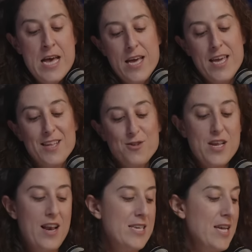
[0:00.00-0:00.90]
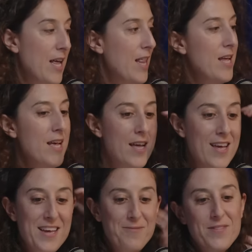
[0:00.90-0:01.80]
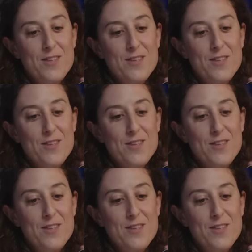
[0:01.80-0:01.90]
Y entonces en la sala de